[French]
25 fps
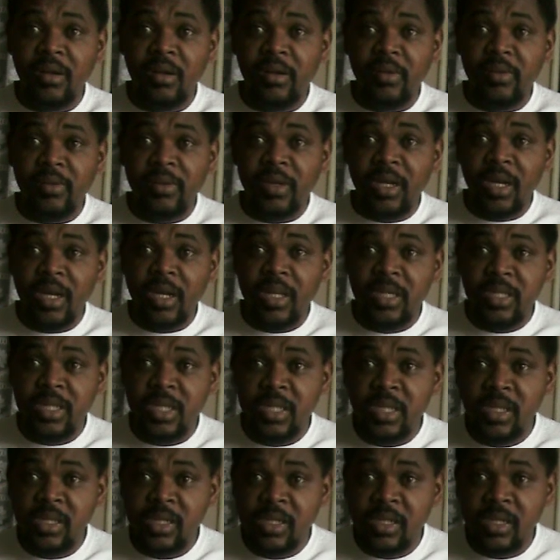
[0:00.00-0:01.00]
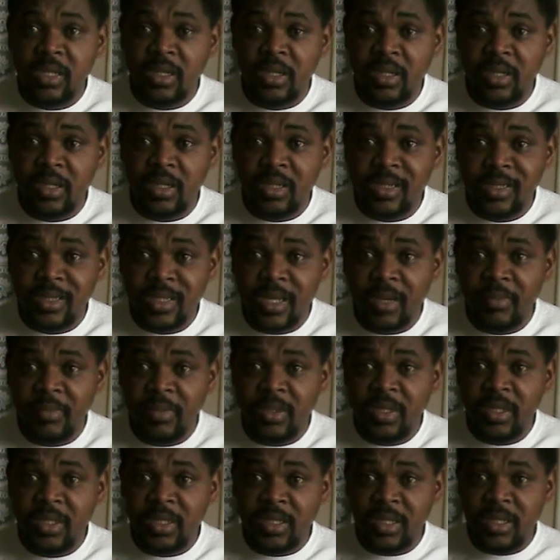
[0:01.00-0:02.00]
On a les six
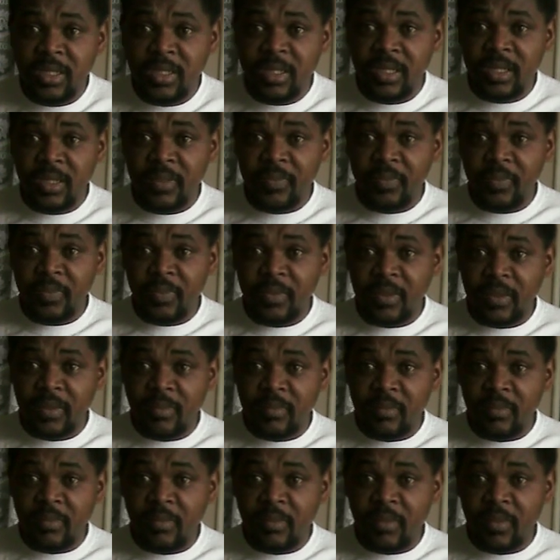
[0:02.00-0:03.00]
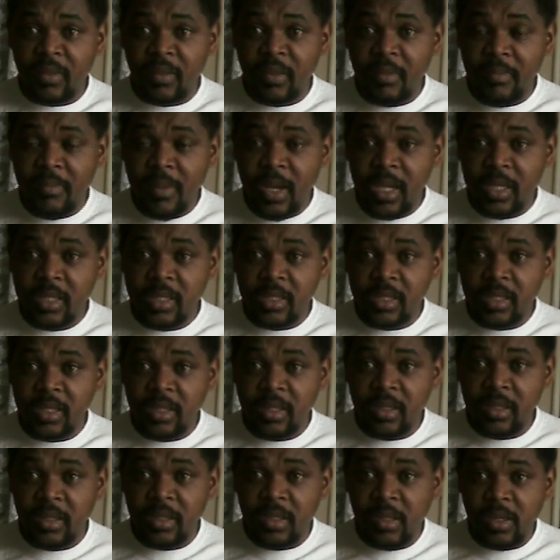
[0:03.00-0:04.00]
samedi 6 mars
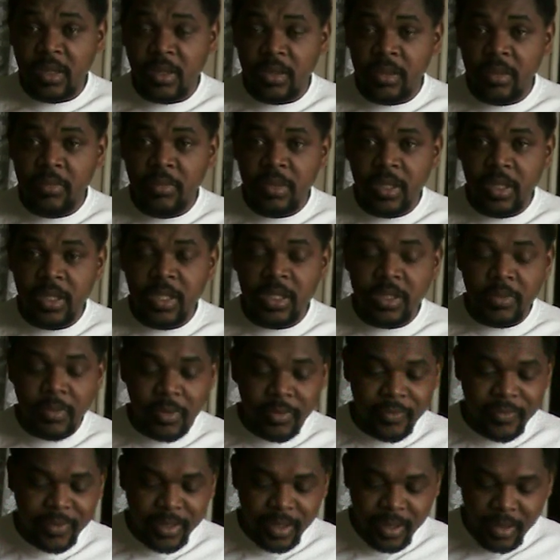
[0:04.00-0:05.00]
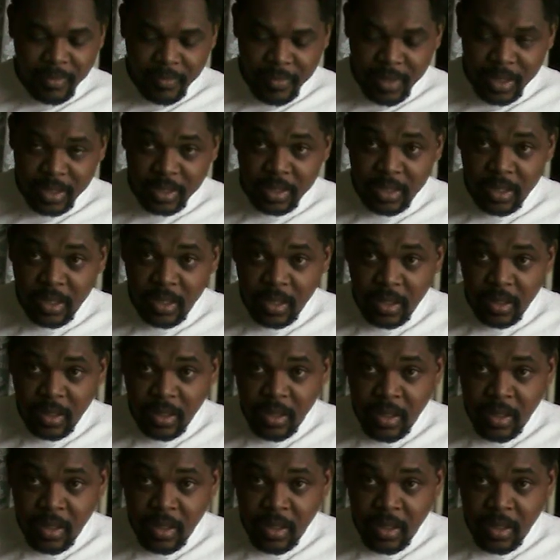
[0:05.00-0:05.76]
2010, mon frère et ma sœur.